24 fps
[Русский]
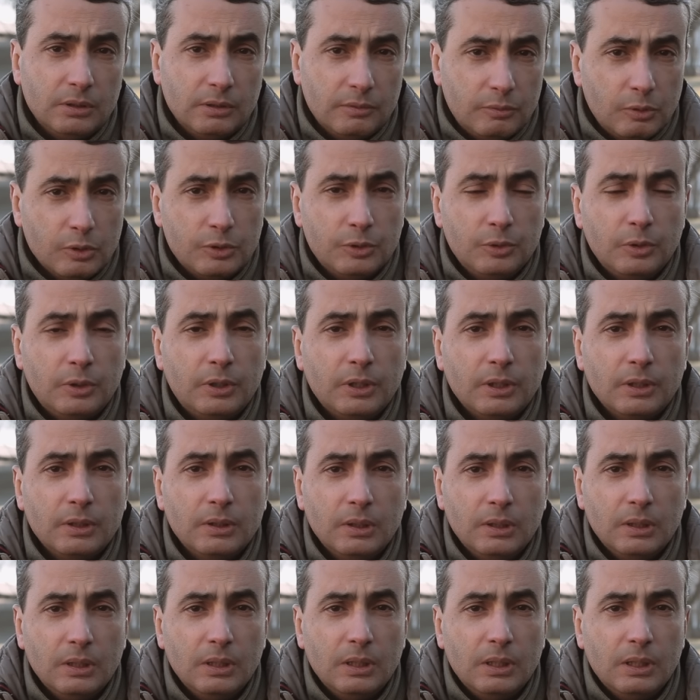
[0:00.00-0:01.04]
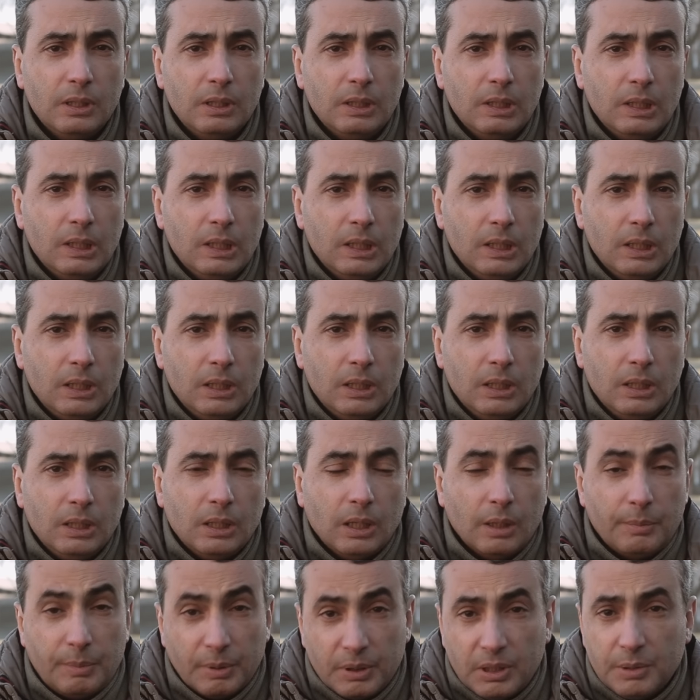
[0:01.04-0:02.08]
в воздухе,
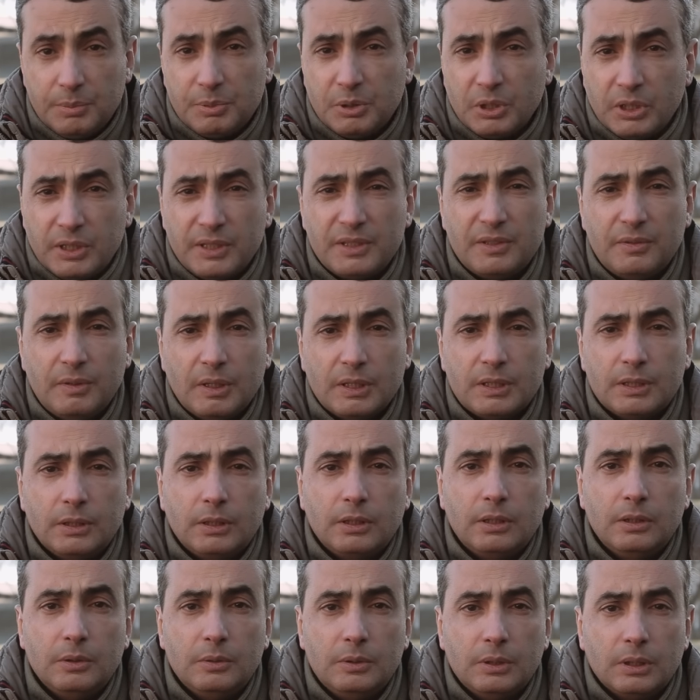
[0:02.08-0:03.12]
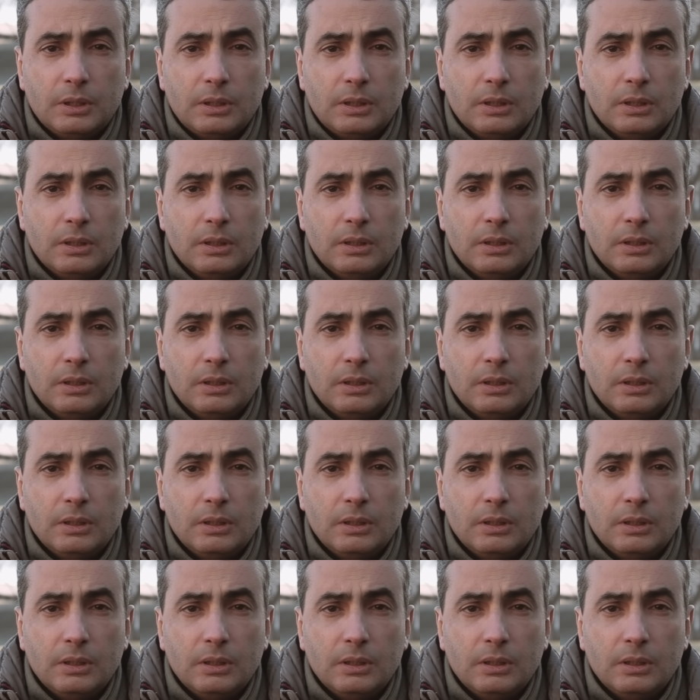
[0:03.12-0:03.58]
о погибших известных людях